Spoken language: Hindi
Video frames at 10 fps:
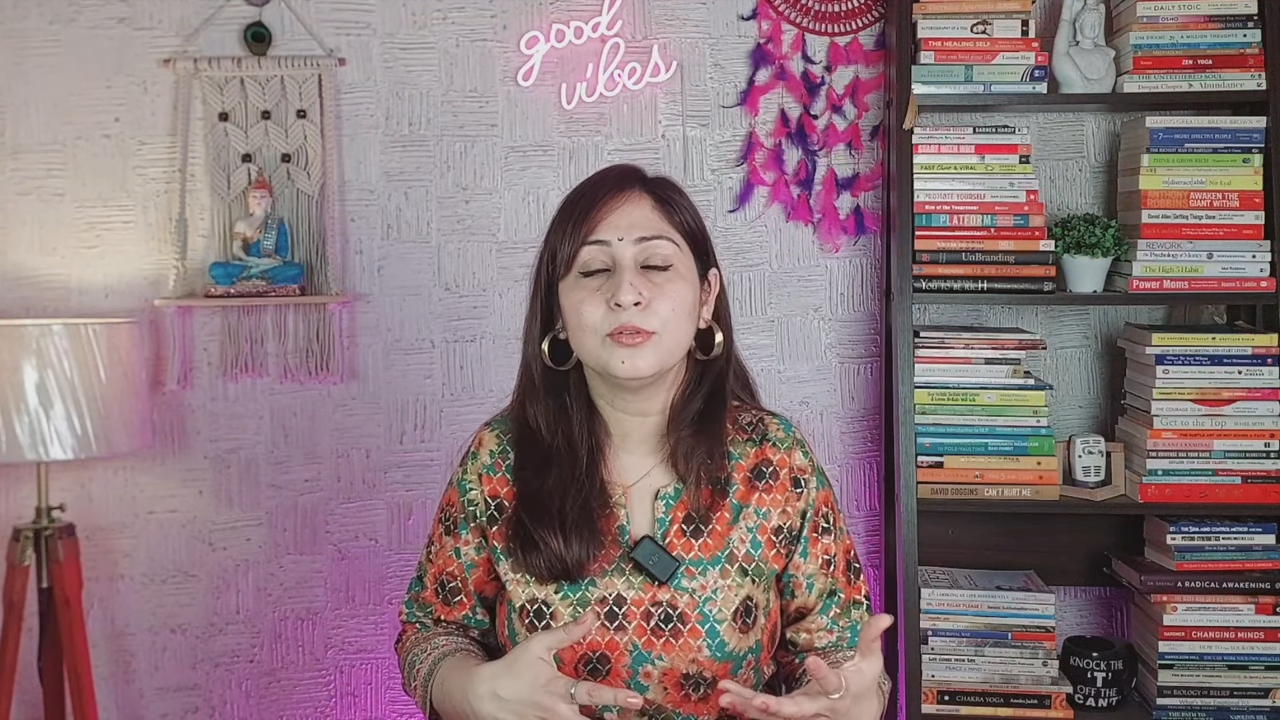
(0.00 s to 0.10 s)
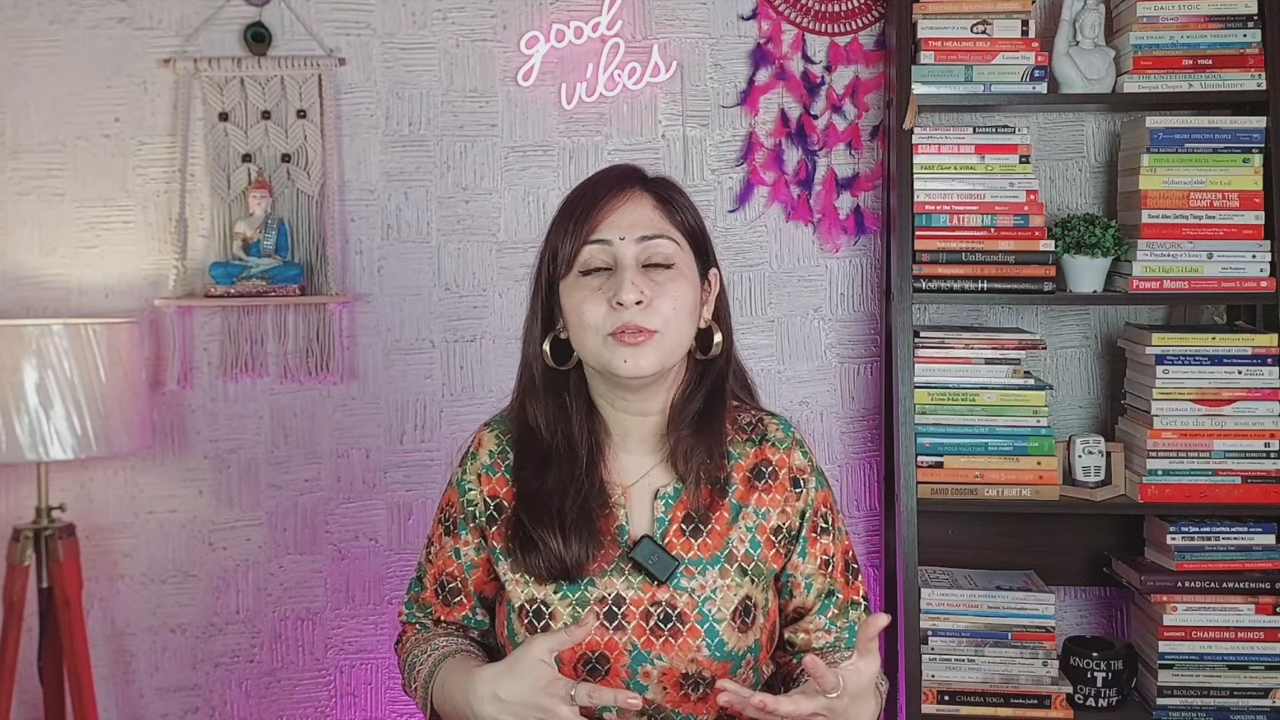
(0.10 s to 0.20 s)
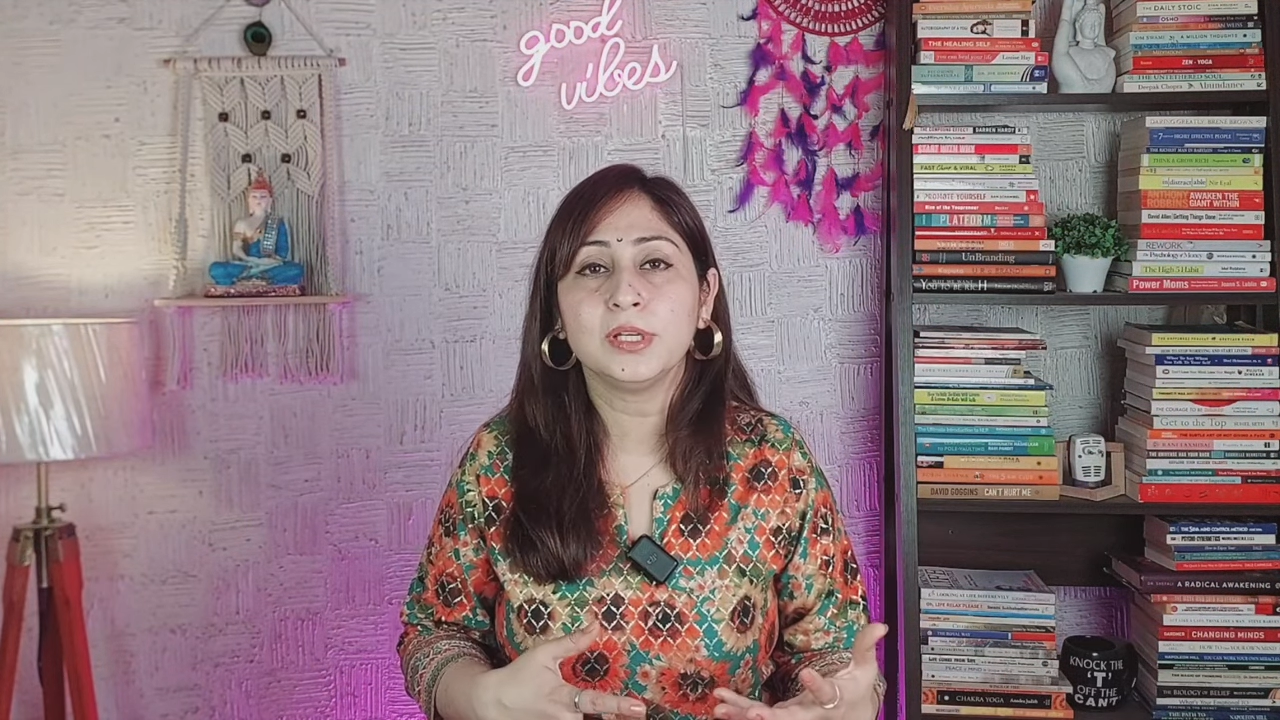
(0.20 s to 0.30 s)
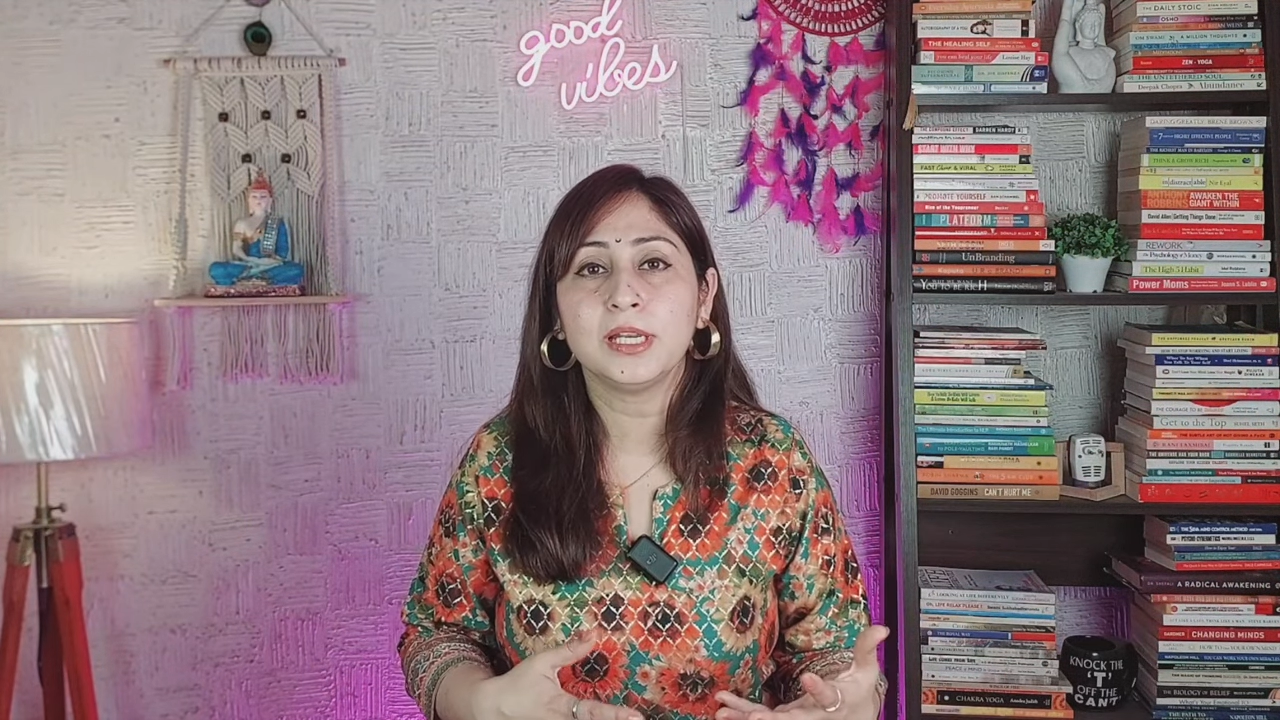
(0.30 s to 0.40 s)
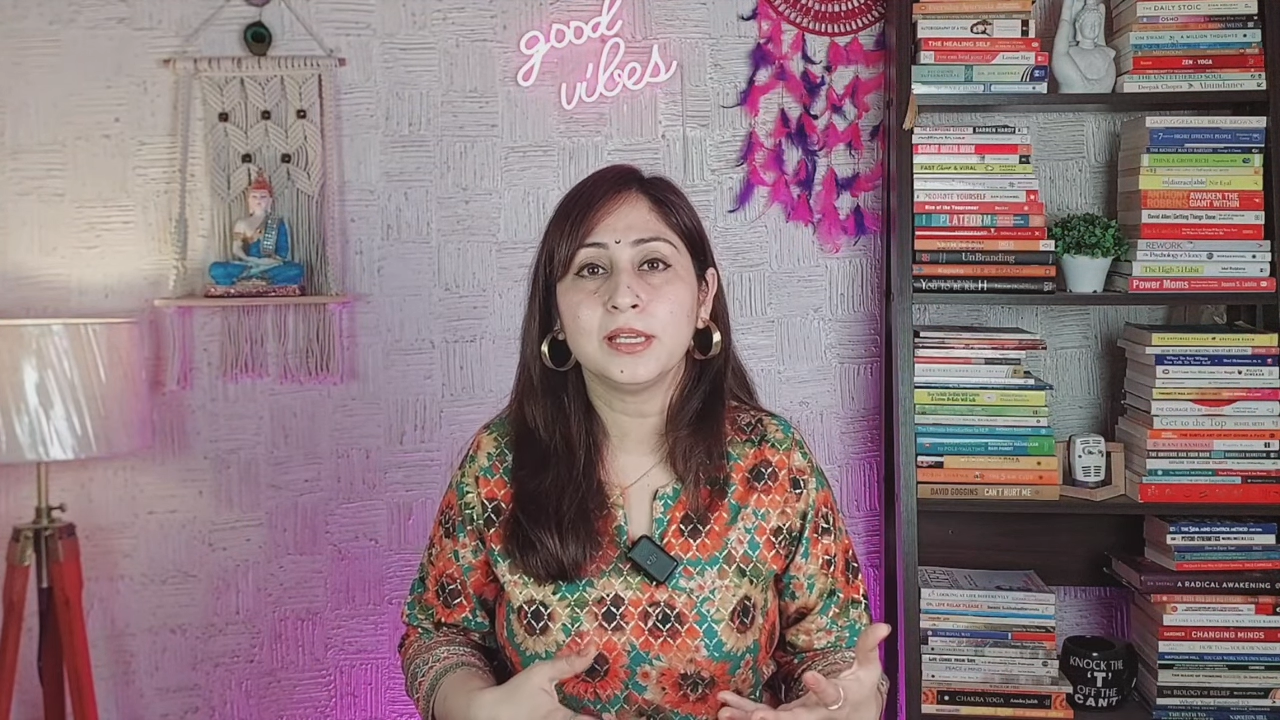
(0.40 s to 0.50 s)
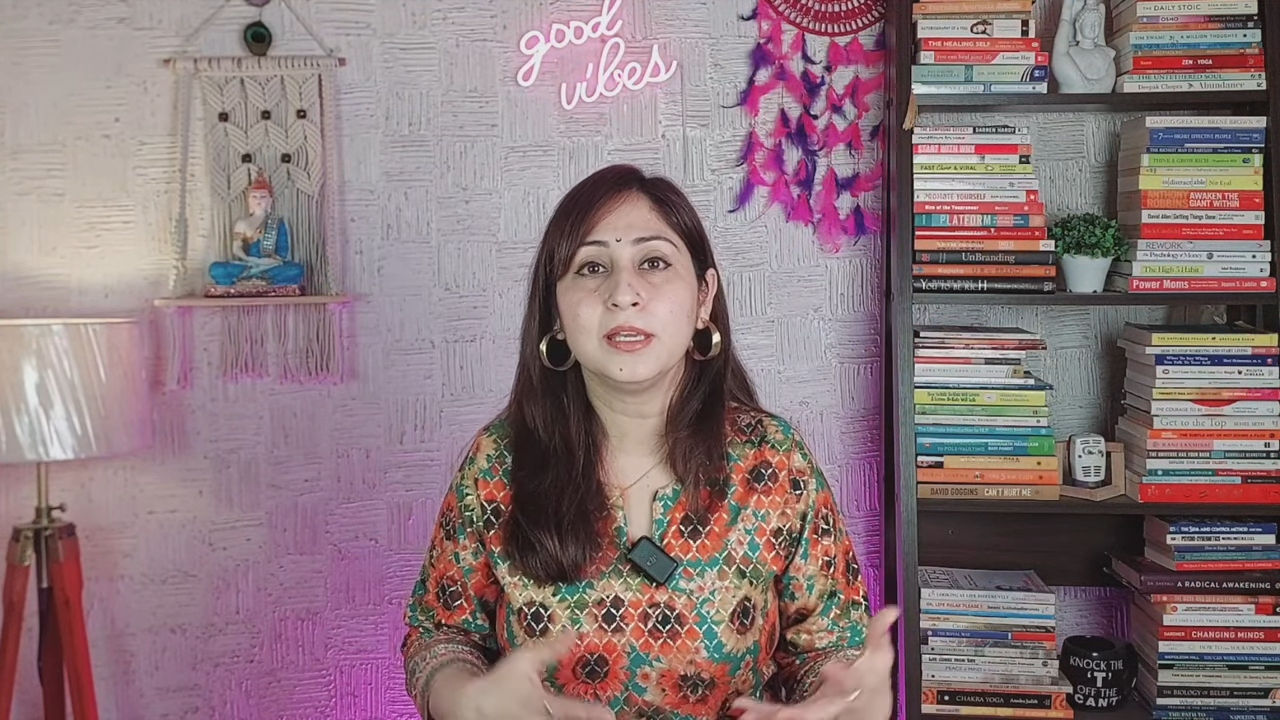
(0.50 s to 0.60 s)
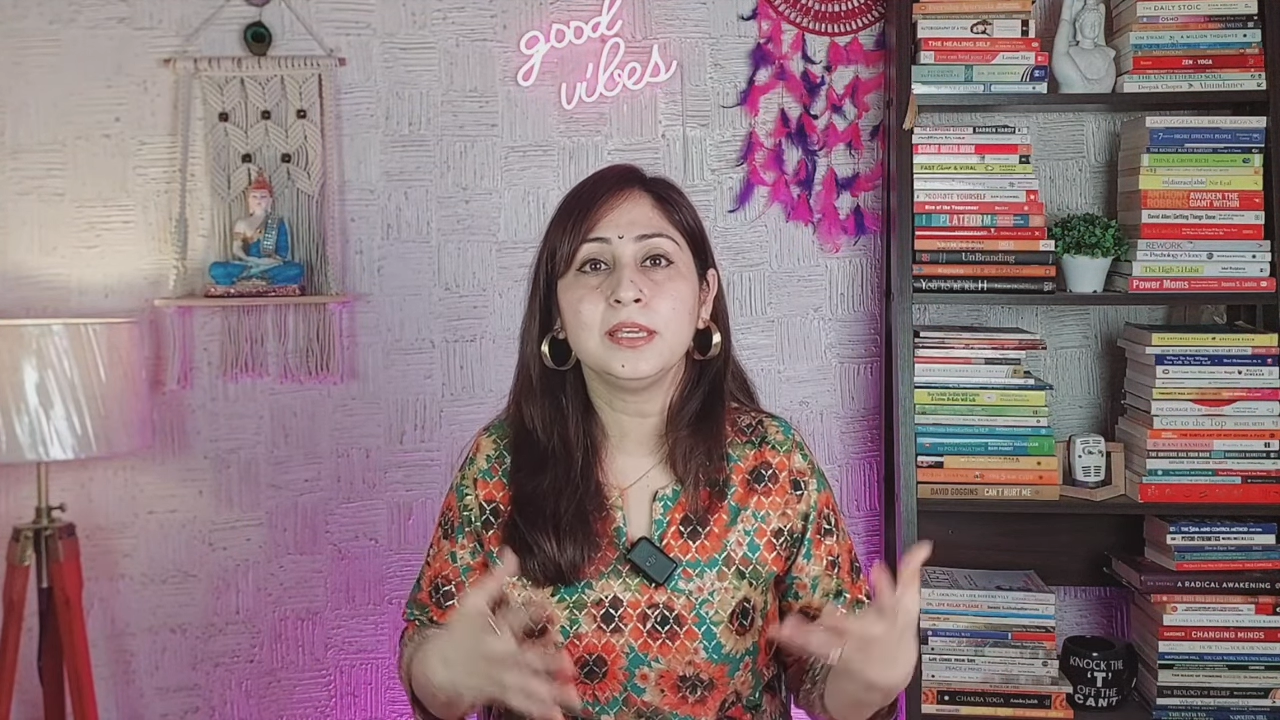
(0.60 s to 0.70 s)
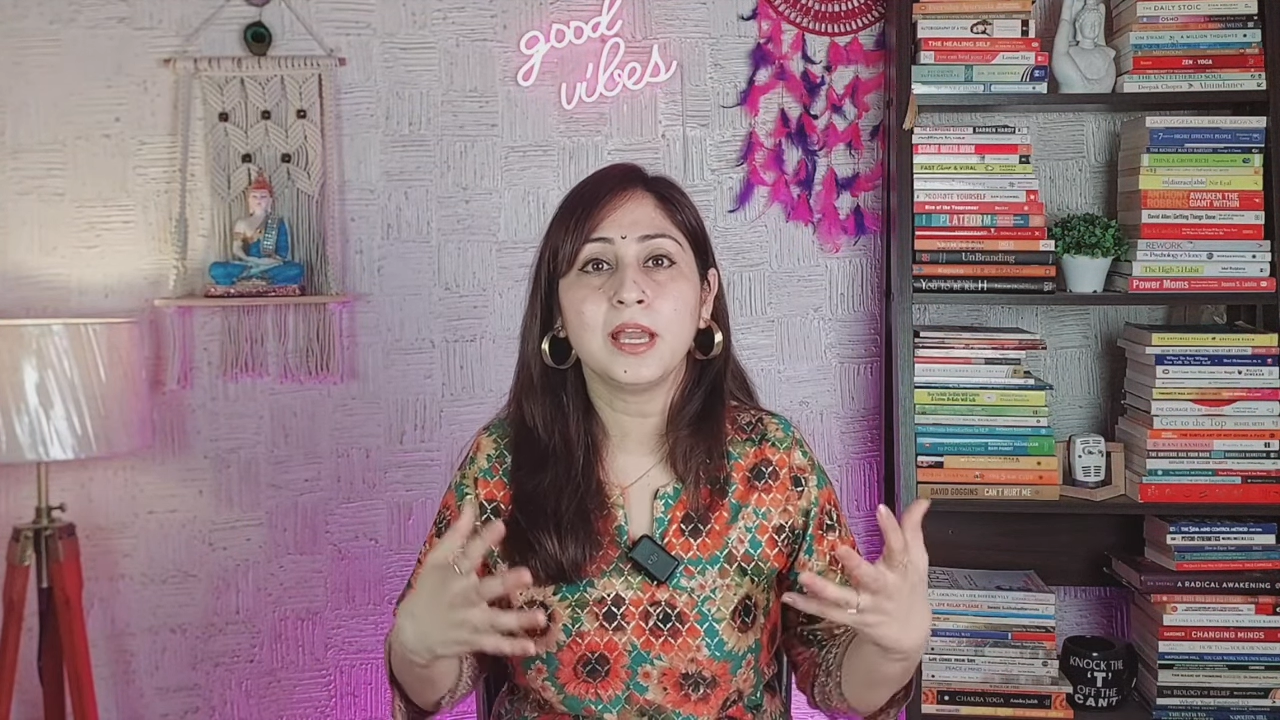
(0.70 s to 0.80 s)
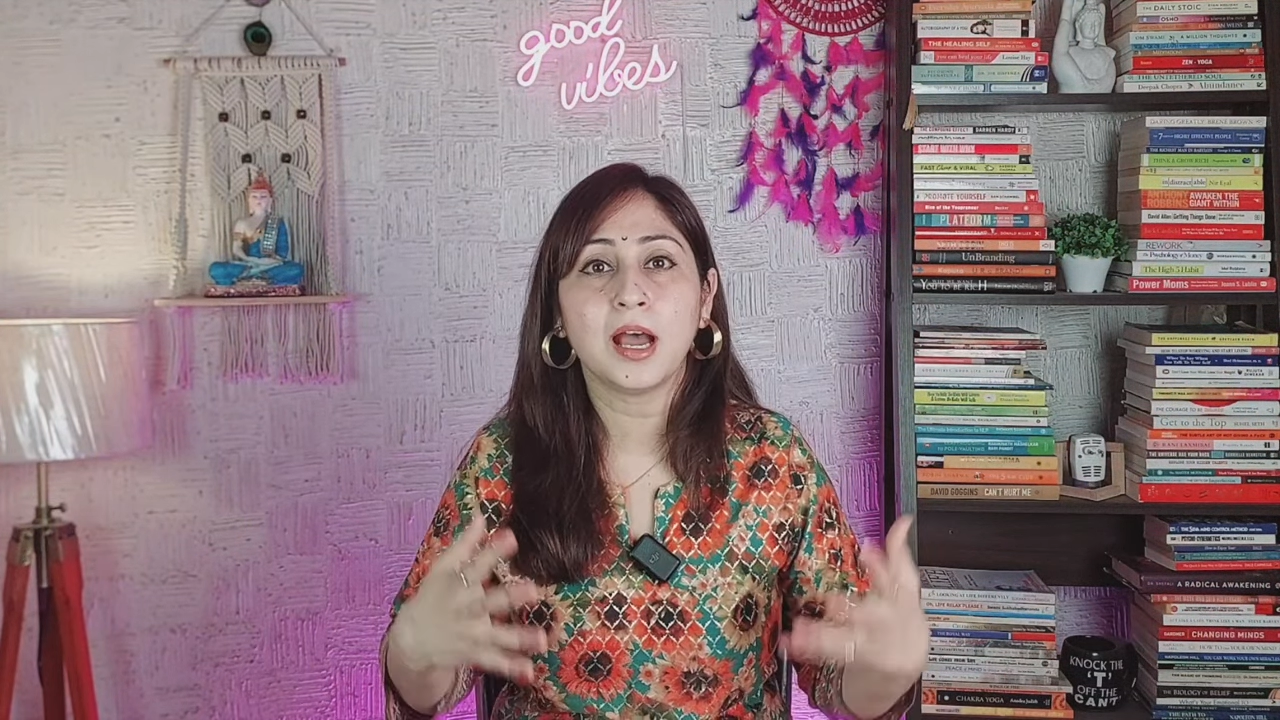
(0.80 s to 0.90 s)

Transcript: ये लगे कि